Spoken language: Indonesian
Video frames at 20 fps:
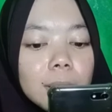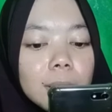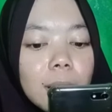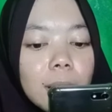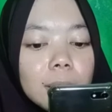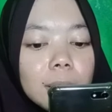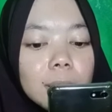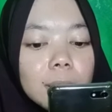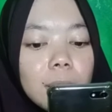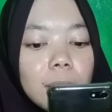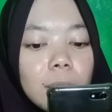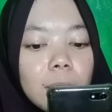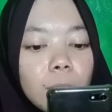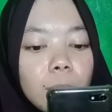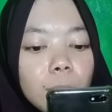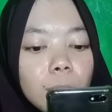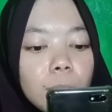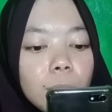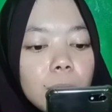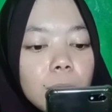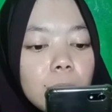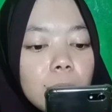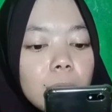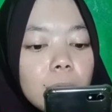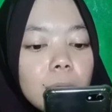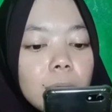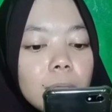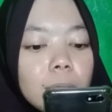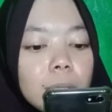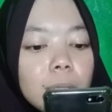sunscreen itu
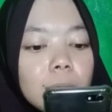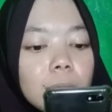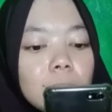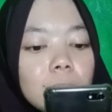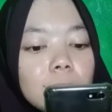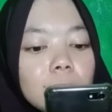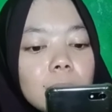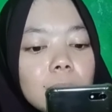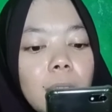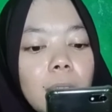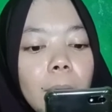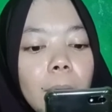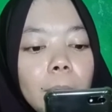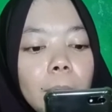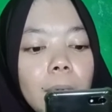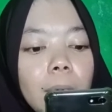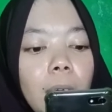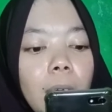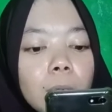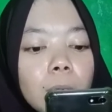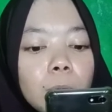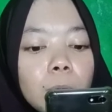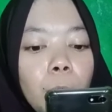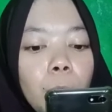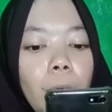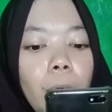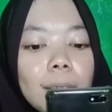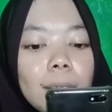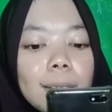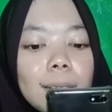tidak
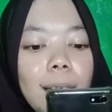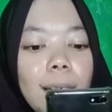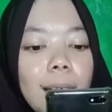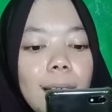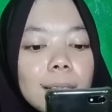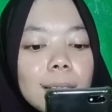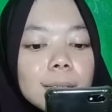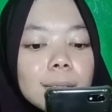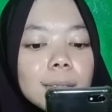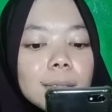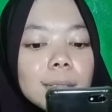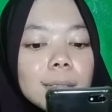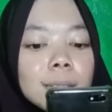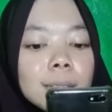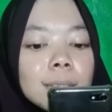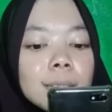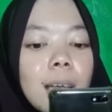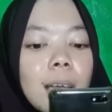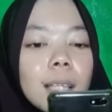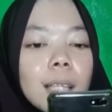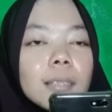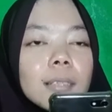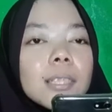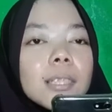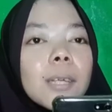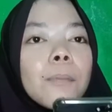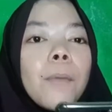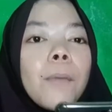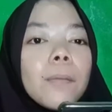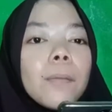mengandung wet gas dan
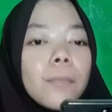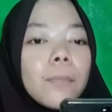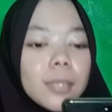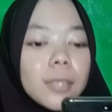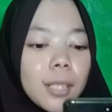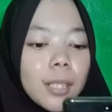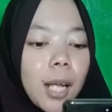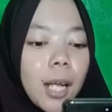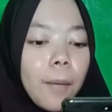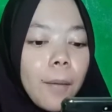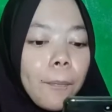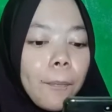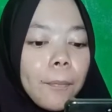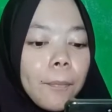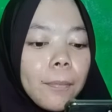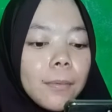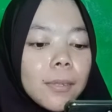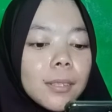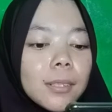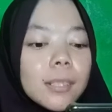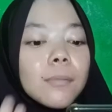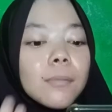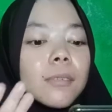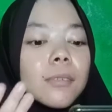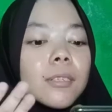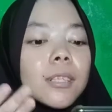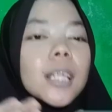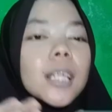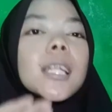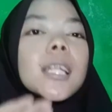cepat menyerap ke,
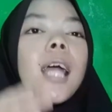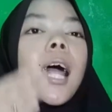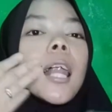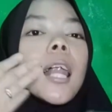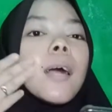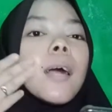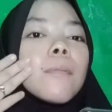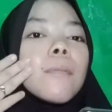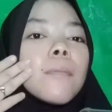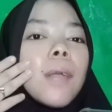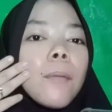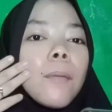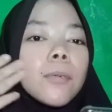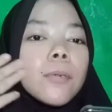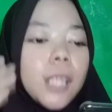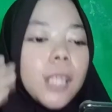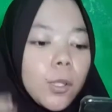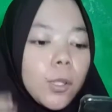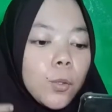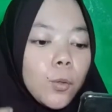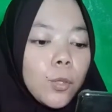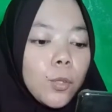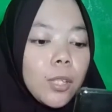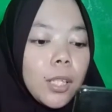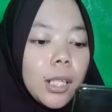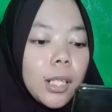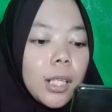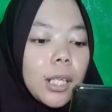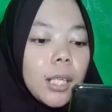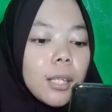ke dalam lapisan
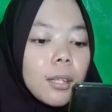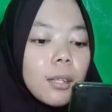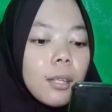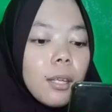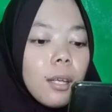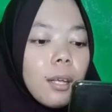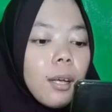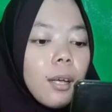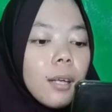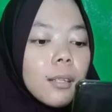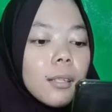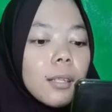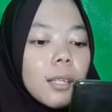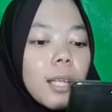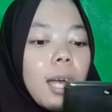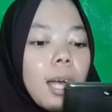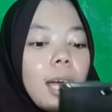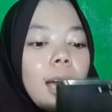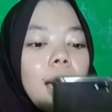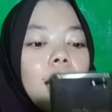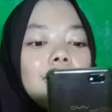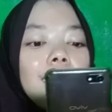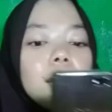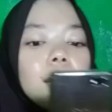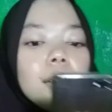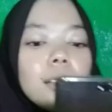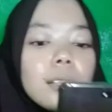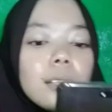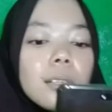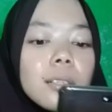kulit Nah,
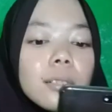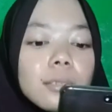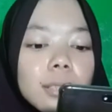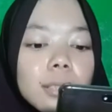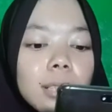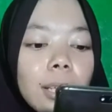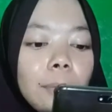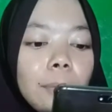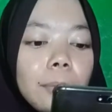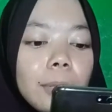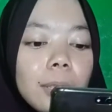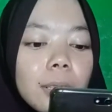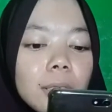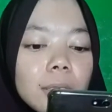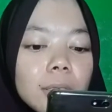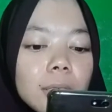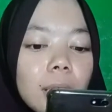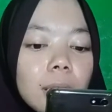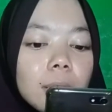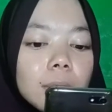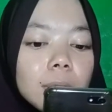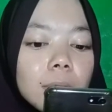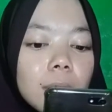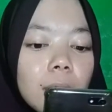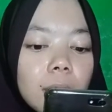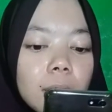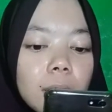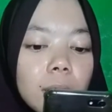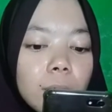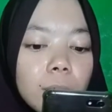kalau chemical
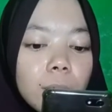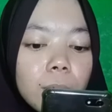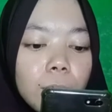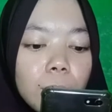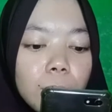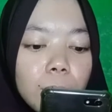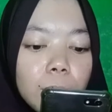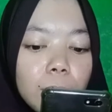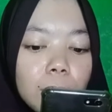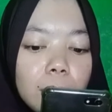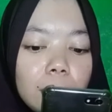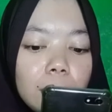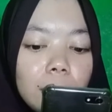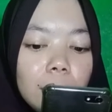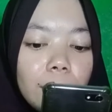sunscreen itu